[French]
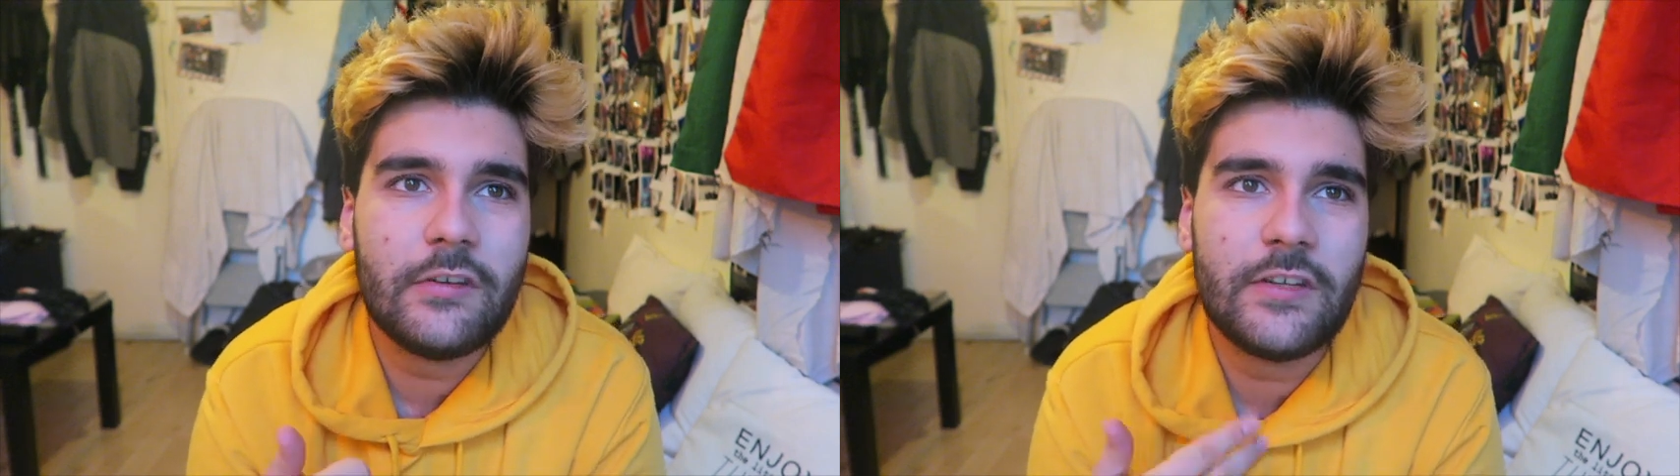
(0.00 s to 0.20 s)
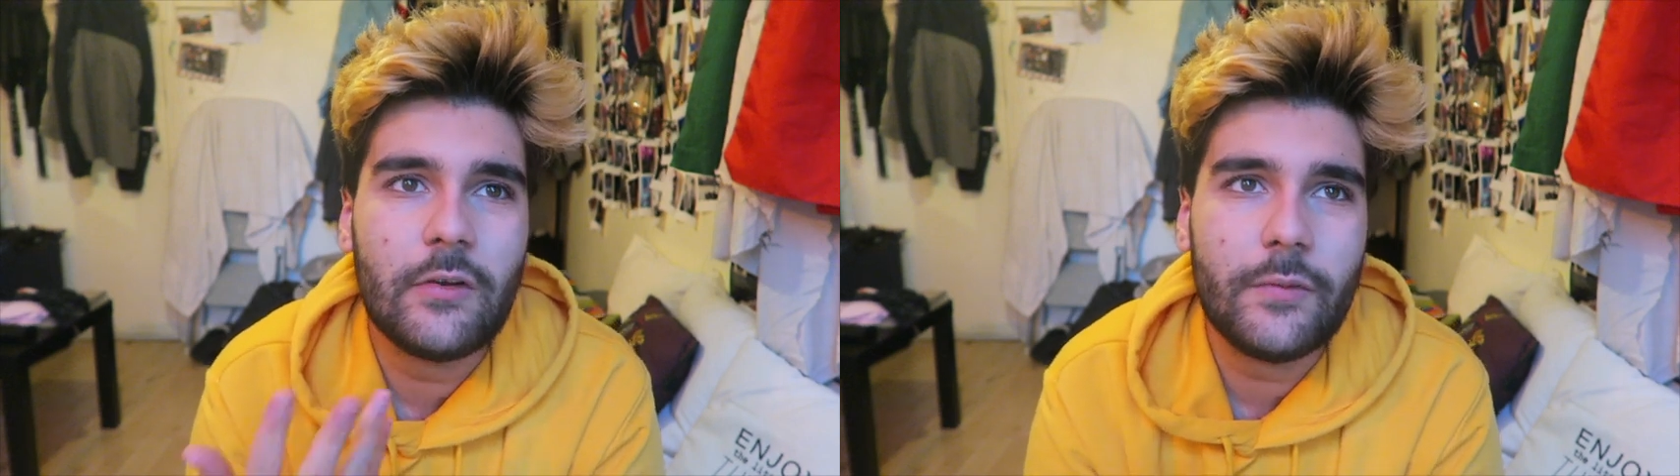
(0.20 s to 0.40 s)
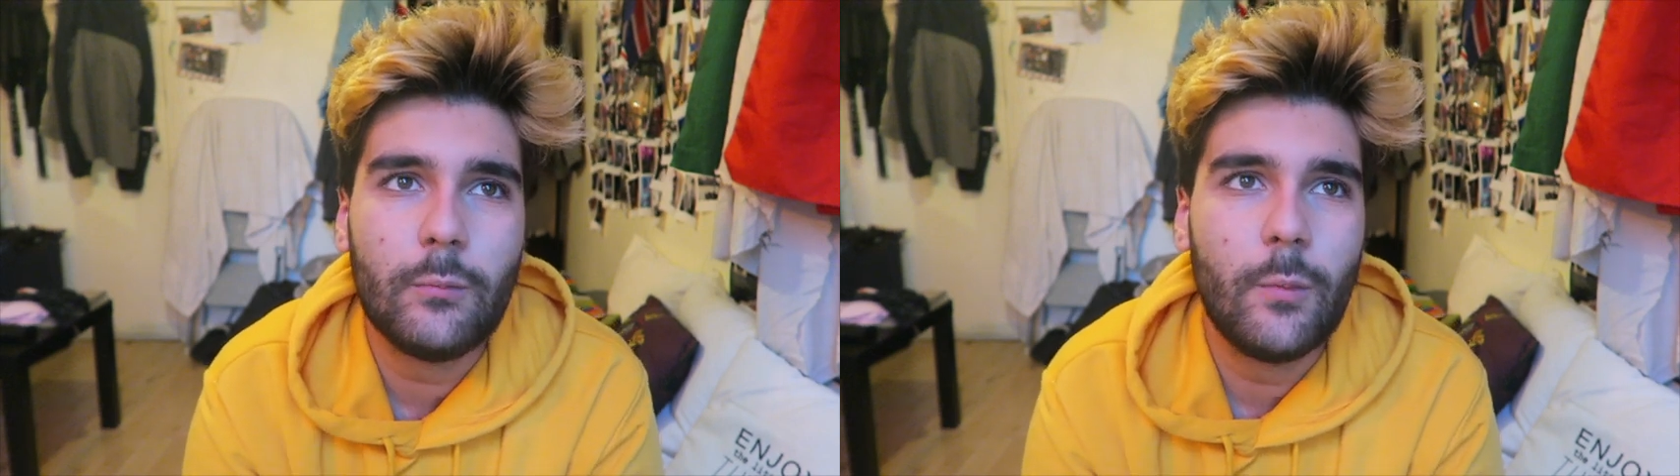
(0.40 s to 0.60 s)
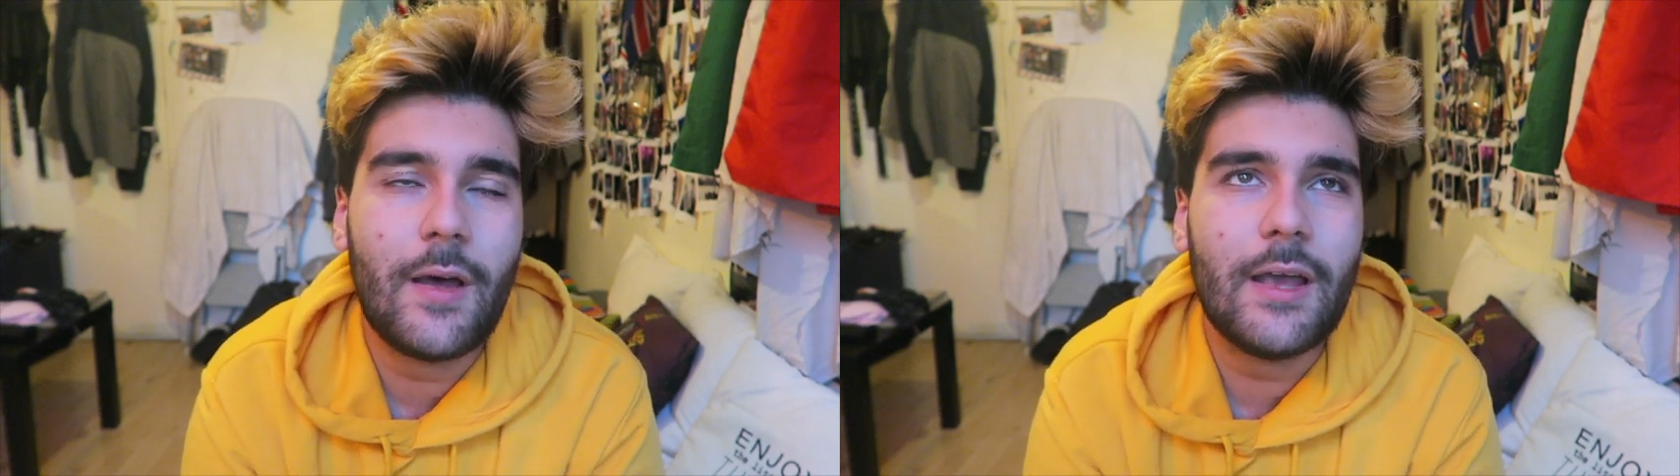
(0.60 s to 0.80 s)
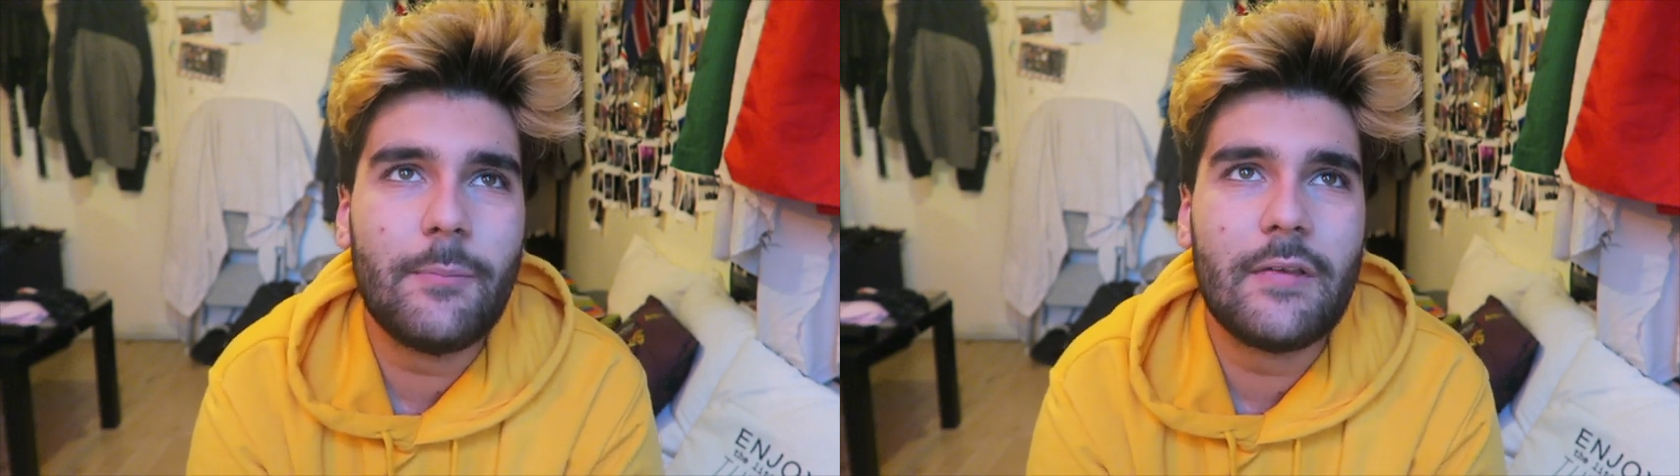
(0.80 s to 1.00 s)
J'ai envie de me
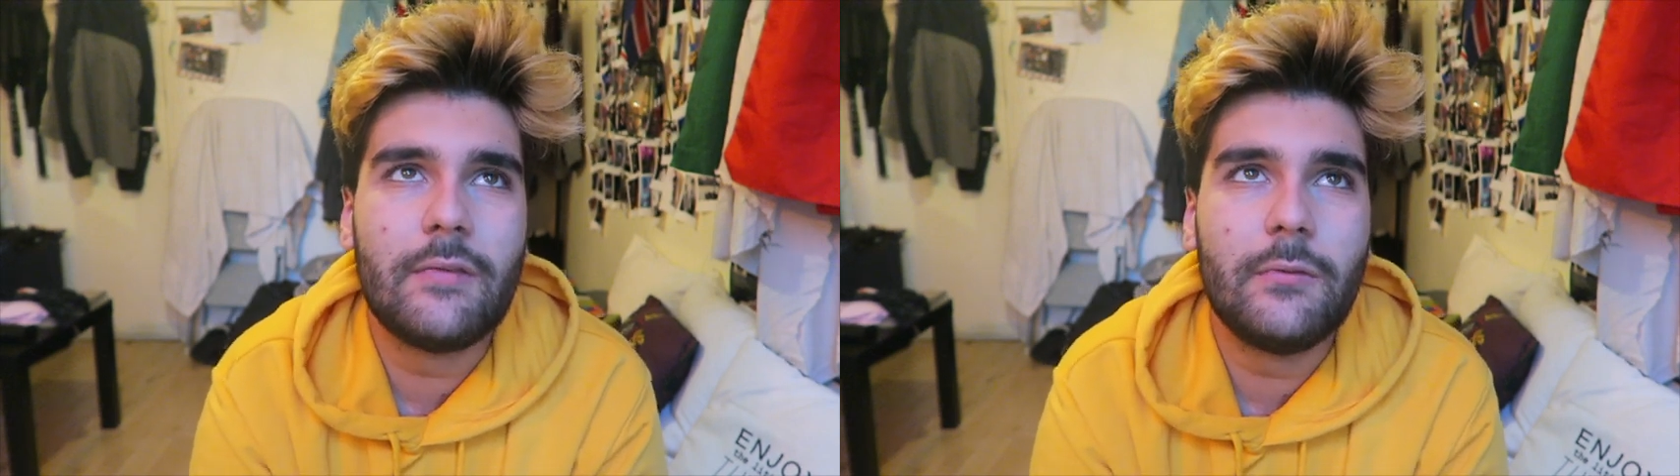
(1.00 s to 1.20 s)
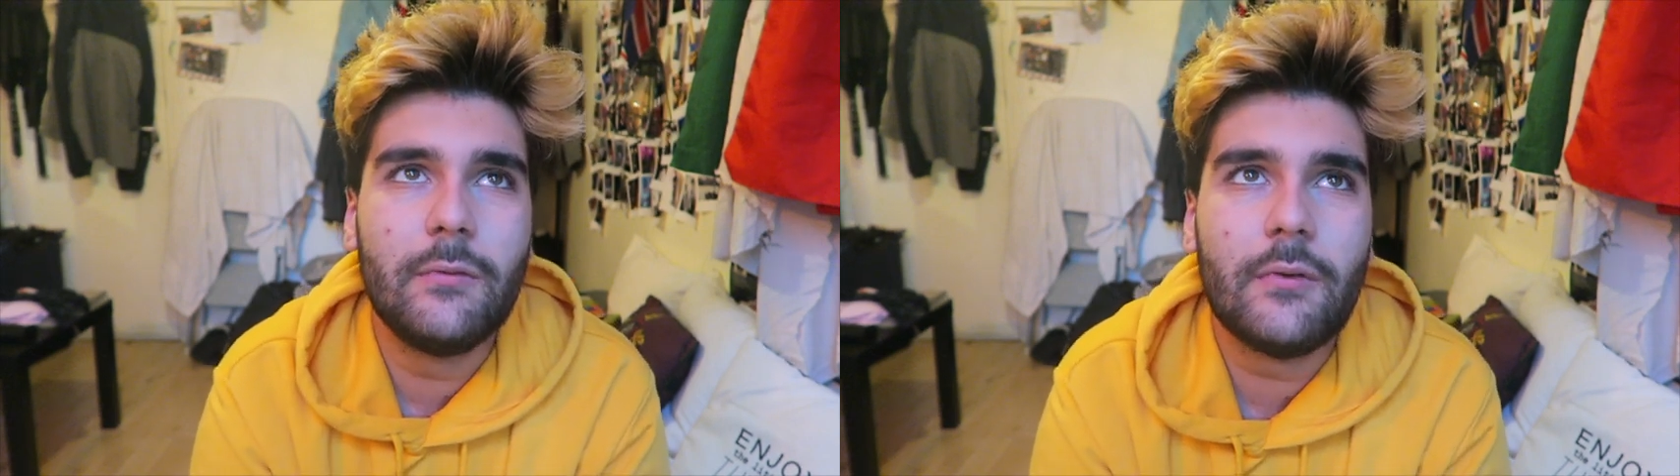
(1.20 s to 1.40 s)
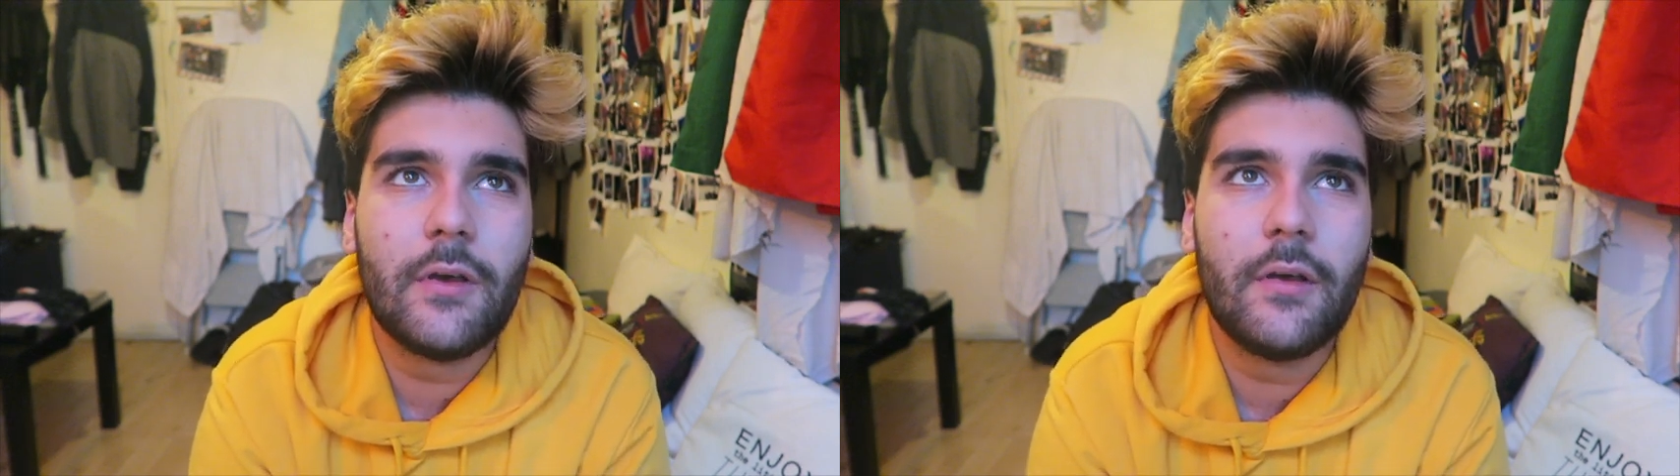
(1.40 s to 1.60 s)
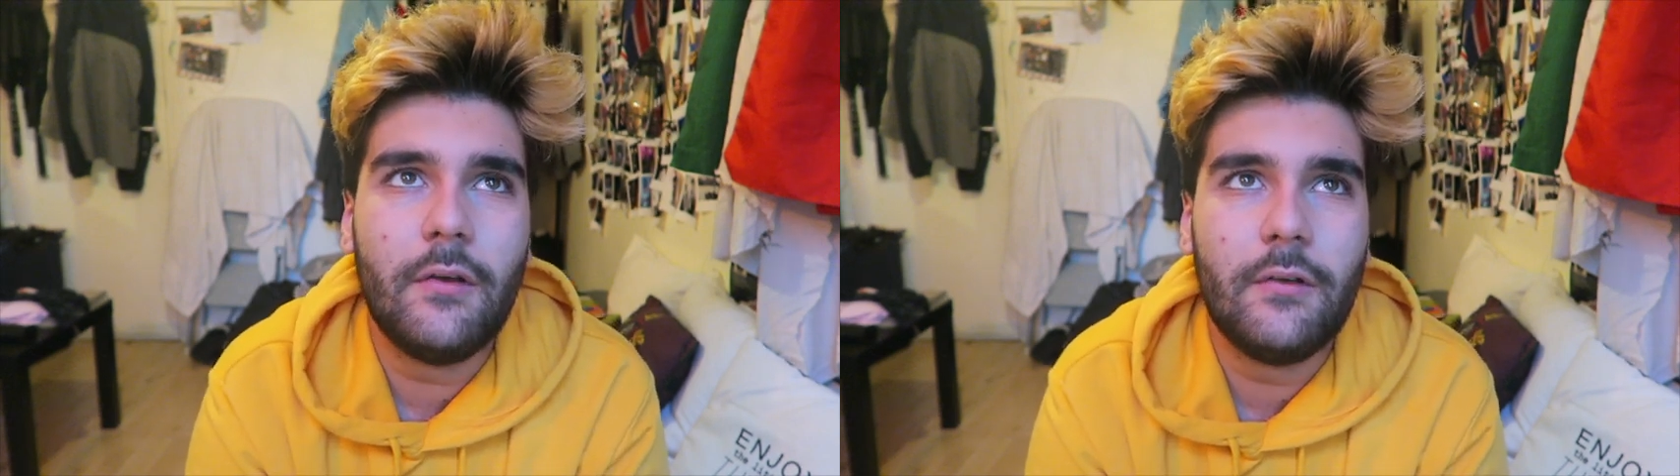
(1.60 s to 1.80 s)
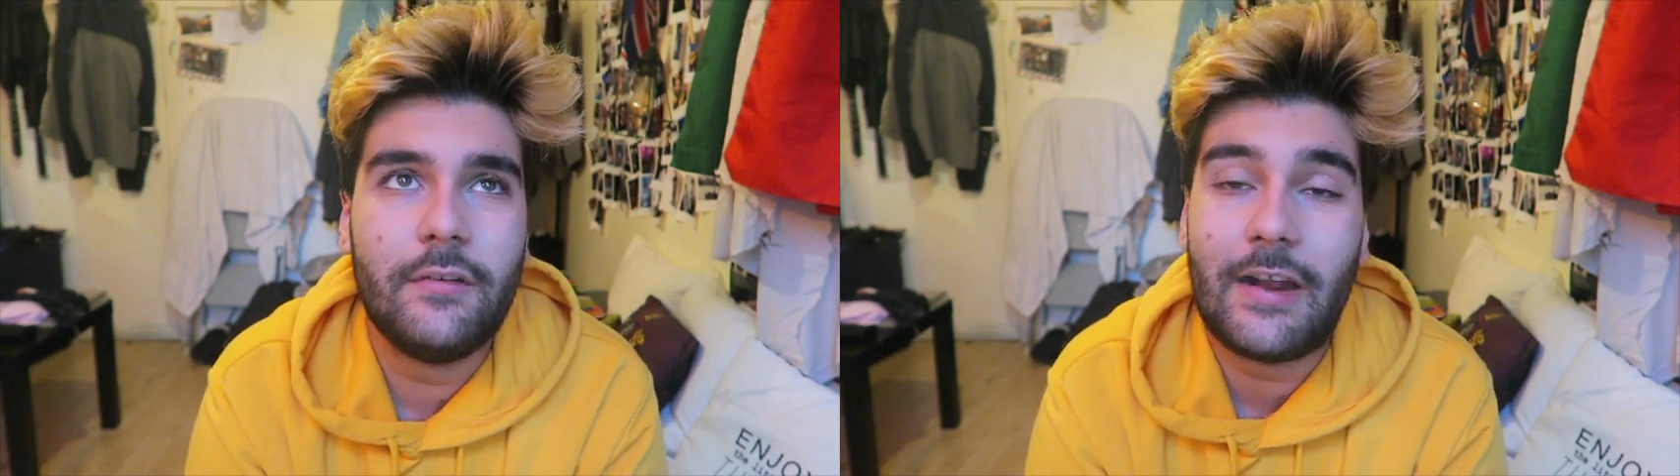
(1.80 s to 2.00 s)
barrer parce que euh,